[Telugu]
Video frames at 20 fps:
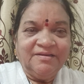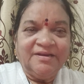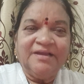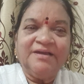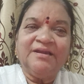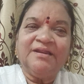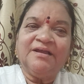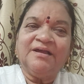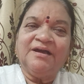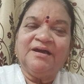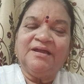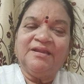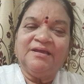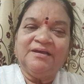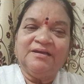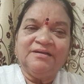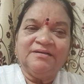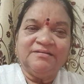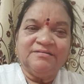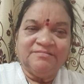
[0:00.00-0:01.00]
రకరకాల
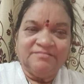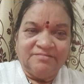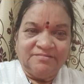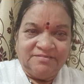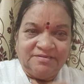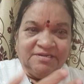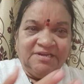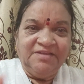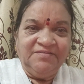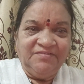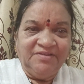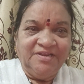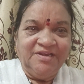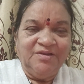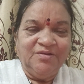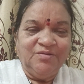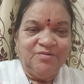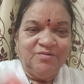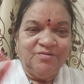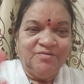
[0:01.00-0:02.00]

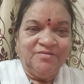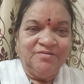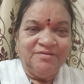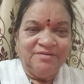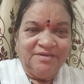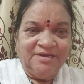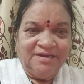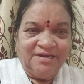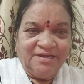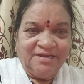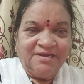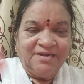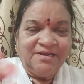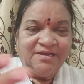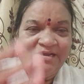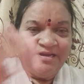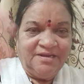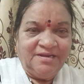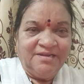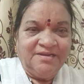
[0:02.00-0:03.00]
టీవీలు ఇంకా
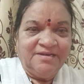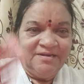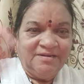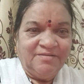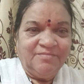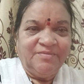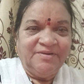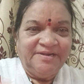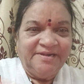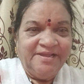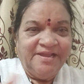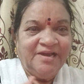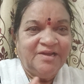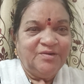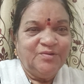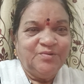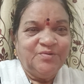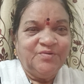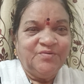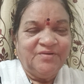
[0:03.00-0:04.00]
రకరకాలైన
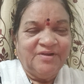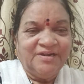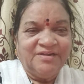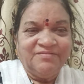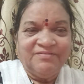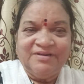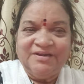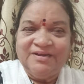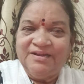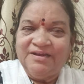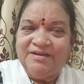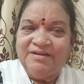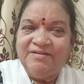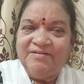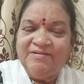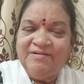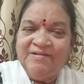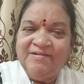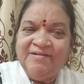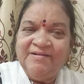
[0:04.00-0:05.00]
మీడియాలు వాటి వల్ల
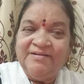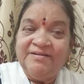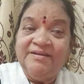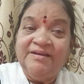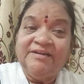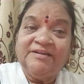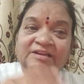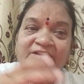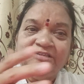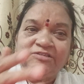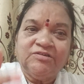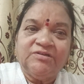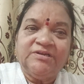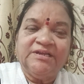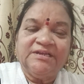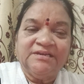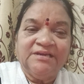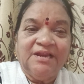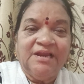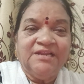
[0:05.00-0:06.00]
లేటెస్ట్
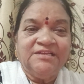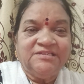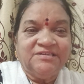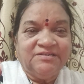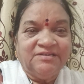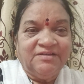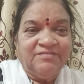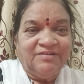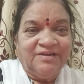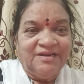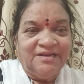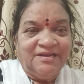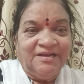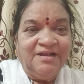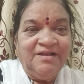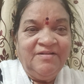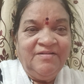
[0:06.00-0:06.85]
టెక్నాలజీల వల్ల